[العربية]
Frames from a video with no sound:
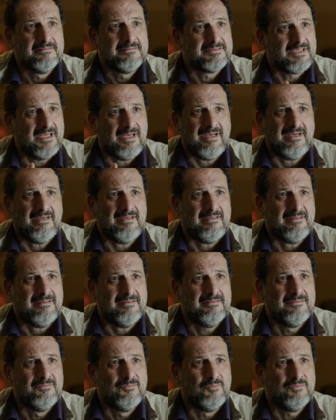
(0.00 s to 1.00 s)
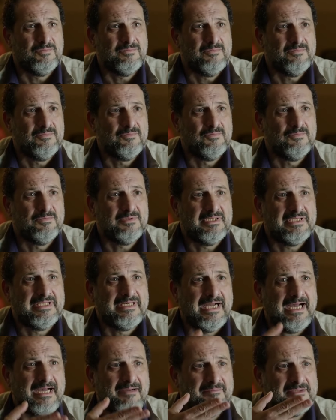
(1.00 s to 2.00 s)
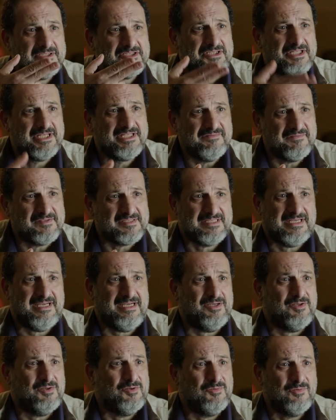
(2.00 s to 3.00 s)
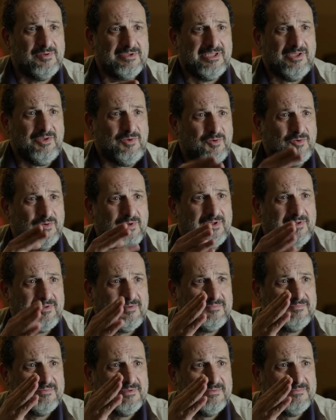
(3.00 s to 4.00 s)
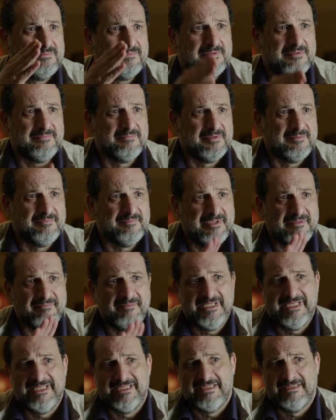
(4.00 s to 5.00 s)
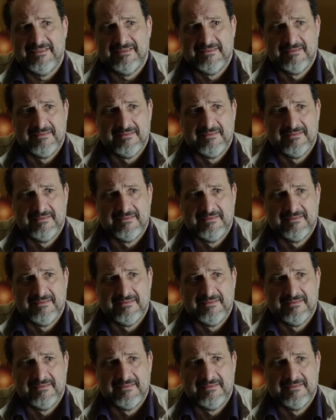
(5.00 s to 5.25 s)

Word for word: صح الكعبة الشريفة صح هو ده الحوار بالملي